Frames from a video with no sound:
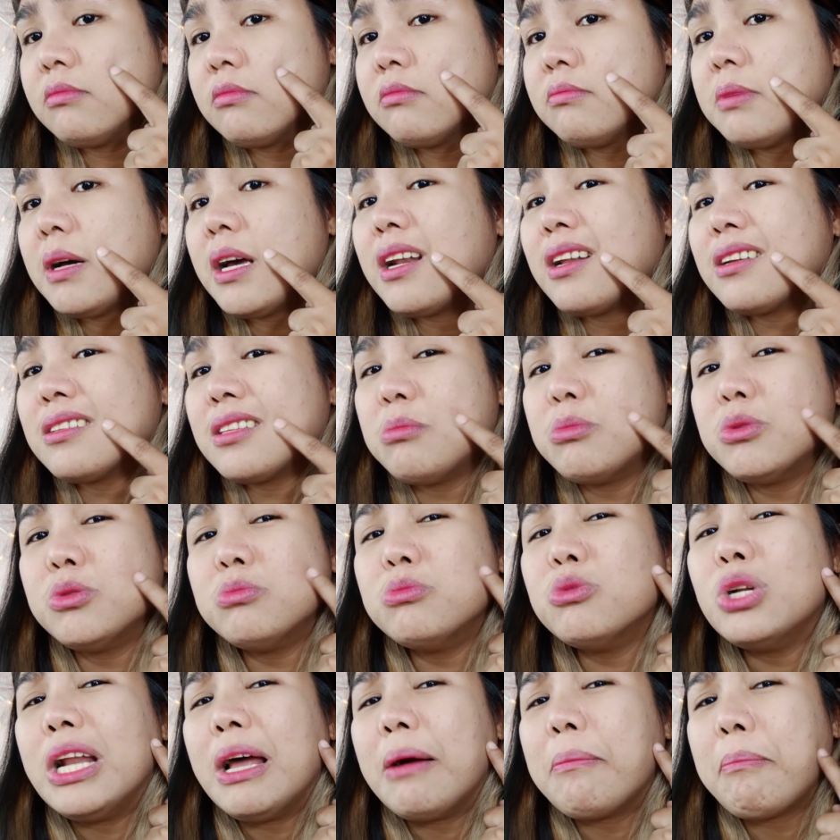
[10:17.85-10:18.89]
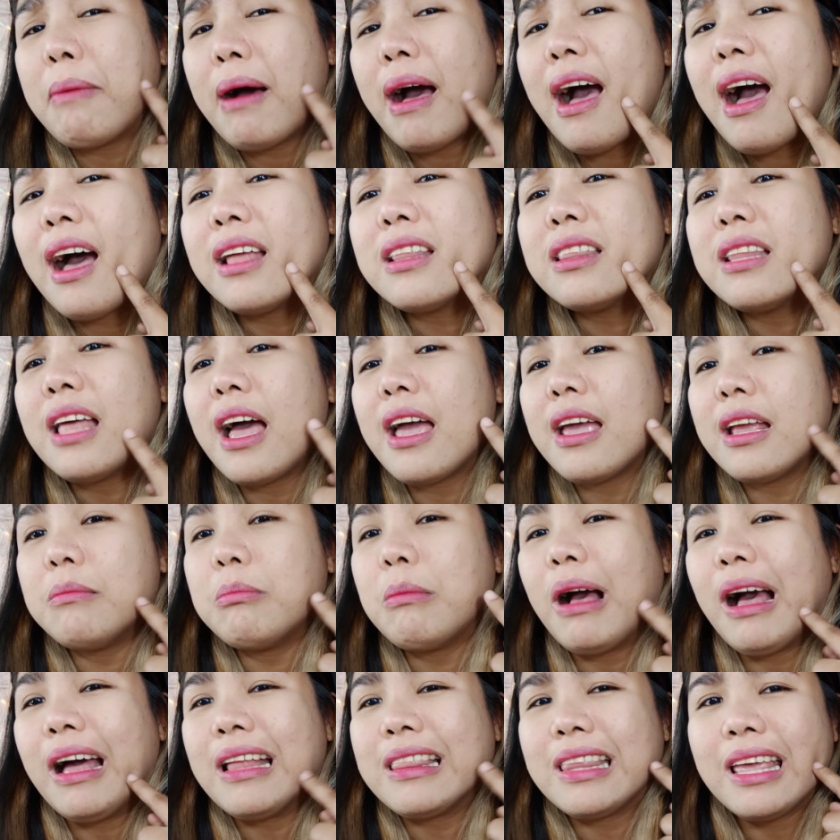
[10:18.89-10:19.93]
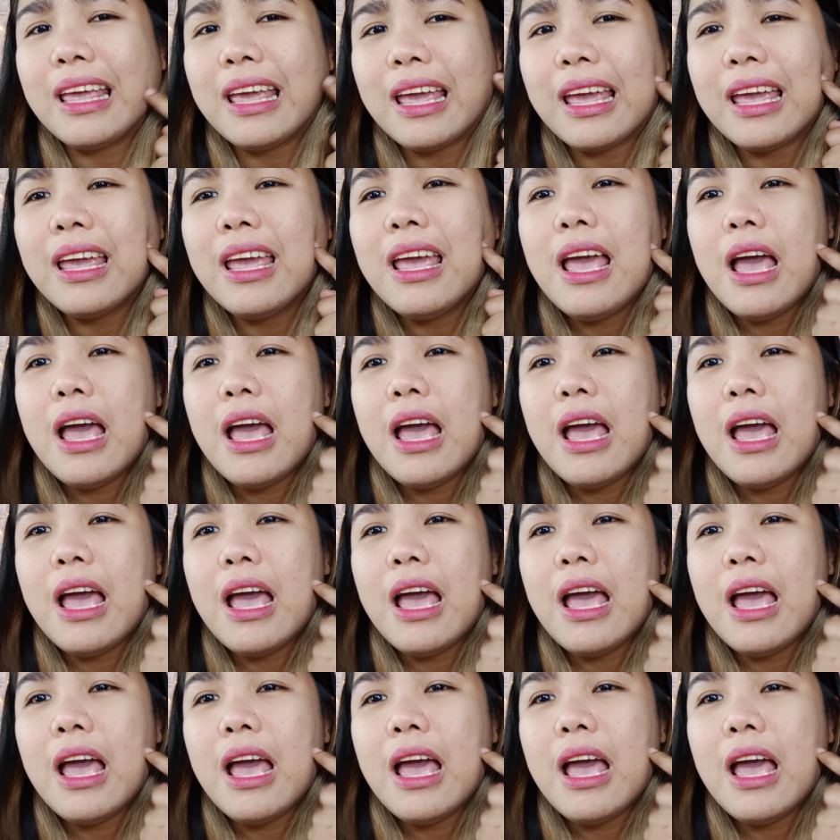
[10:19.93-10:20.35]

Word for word: parang namumula pa dahil makate.